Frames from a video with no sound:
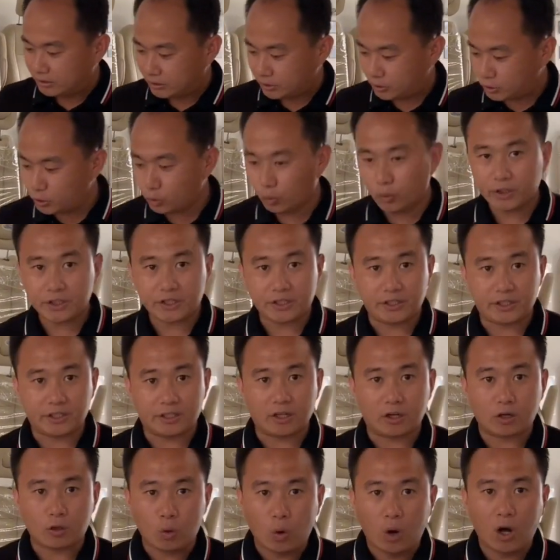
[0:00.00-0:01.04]
座椅的
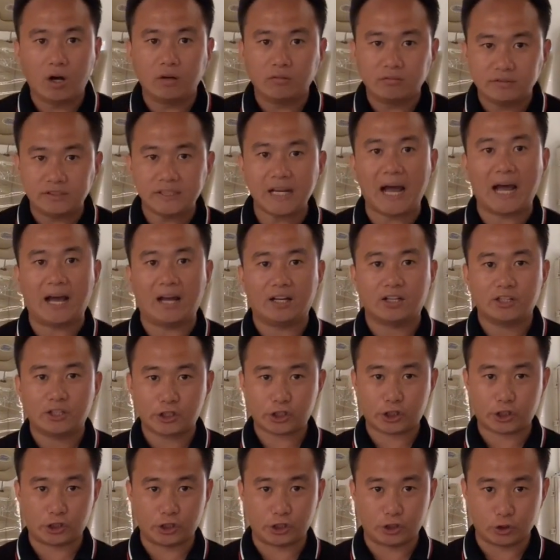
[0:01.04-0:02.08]
框架
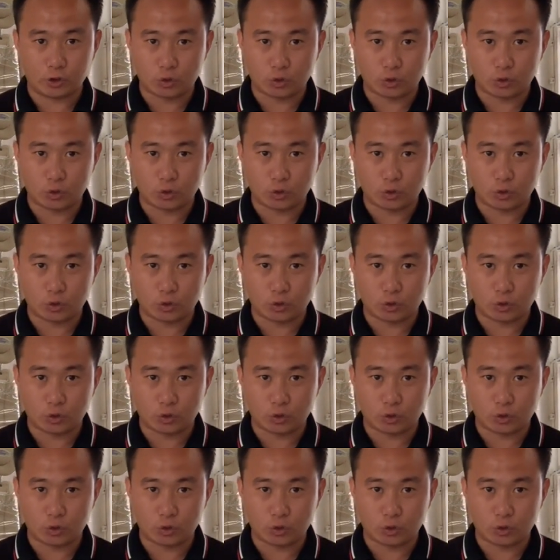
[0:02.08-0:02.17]
是